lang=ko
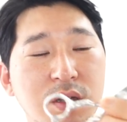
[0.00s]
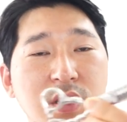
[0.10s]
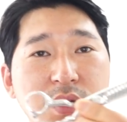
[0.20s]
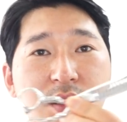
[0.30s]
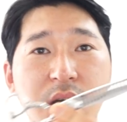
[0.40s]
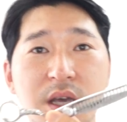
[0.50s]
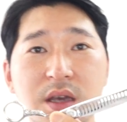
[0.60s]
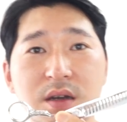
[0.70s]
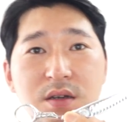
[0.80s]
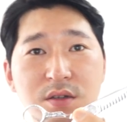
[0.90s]
이
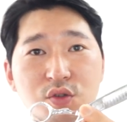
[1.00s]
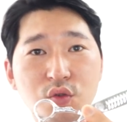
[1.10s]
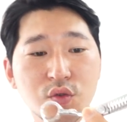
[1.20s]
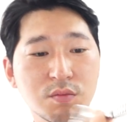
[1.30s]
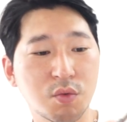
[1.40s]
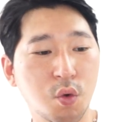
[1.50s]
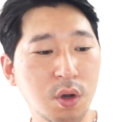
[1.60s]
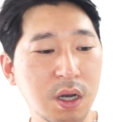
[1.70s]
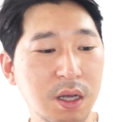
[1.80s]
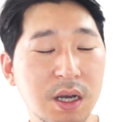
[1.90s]
가위는 조금
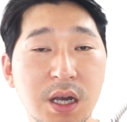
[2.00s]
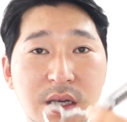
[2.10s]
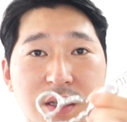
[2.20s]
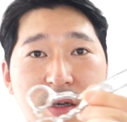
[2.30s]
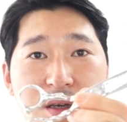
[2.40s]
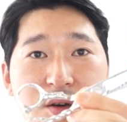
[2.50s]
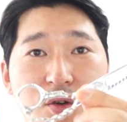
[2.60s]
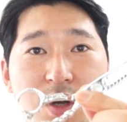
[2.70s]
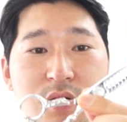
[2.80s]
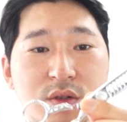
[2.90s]
고가 가위인
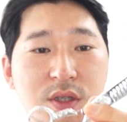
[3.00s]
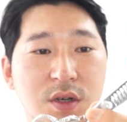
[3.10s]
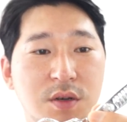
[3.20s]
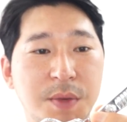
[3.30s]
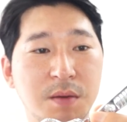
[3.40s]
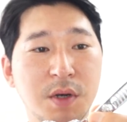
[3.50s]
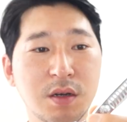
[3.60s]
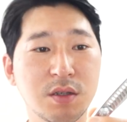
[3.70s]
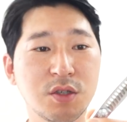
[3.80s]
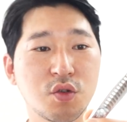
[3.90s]
걸로 알고 있어요.
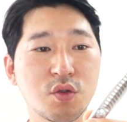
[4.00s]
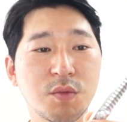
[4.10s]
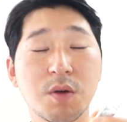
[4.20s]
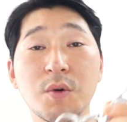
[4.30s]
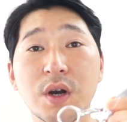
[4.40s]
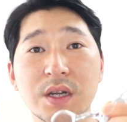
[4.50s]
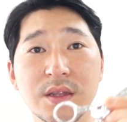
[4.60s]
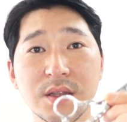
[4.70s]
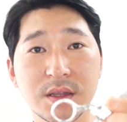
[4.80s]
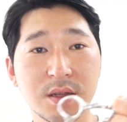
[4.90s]
100만 원이 조금 넘어가는